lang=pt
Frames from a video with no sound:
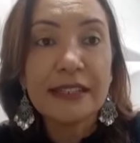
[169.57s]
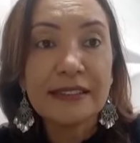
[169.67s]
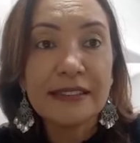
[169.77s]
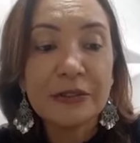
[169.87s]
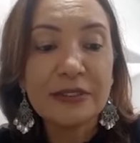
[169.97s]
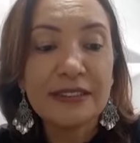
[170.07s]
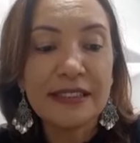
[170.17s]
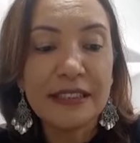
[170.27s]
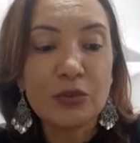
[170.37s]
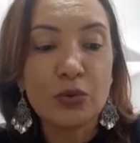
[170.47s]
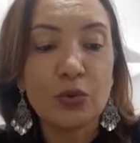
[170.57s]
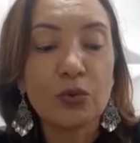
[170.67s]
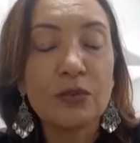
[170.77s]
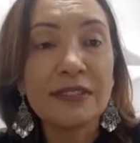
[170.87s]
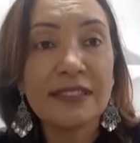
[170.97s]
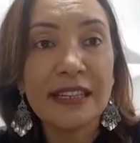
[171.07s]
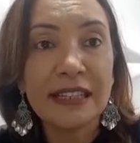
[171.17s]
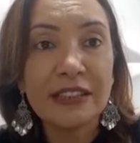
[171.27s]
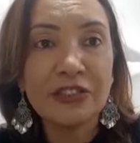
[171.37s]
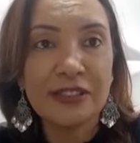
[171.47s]
São cinco os
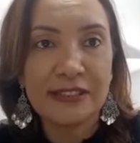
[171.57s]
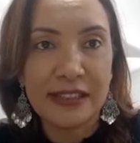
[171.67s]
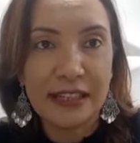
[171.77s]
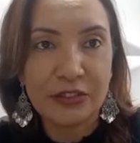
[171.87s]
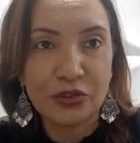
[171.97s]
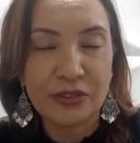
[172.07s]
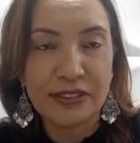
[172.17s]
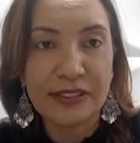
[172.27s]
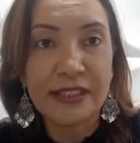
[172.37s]
grandes eixos